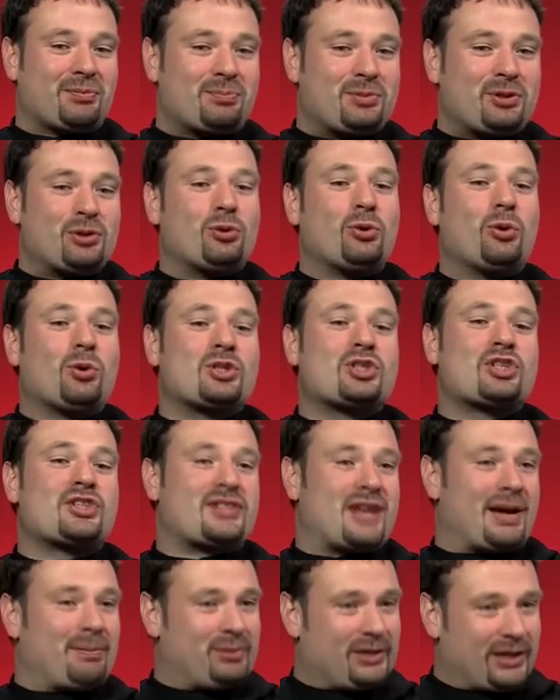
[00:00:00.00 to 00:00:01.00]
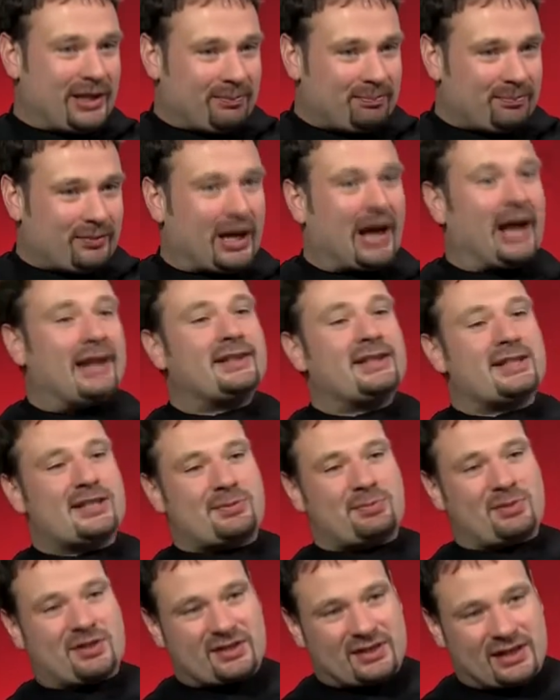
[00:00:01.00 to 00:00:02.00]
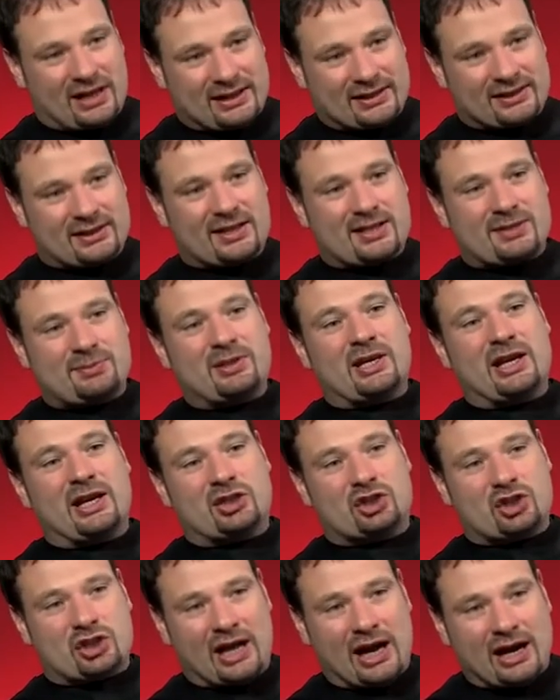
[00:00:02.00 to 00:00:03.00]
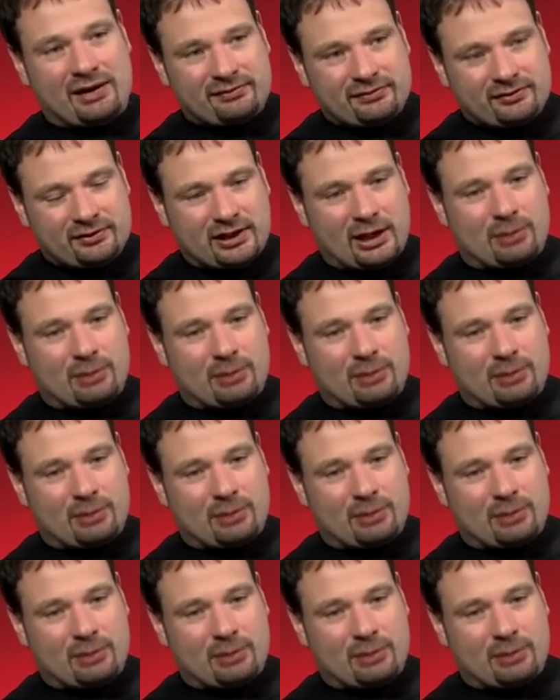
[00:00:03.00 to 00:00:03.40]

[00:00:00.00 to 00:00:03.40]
biologisches Ableben anders bezeichnen. Deswegen entschlafen.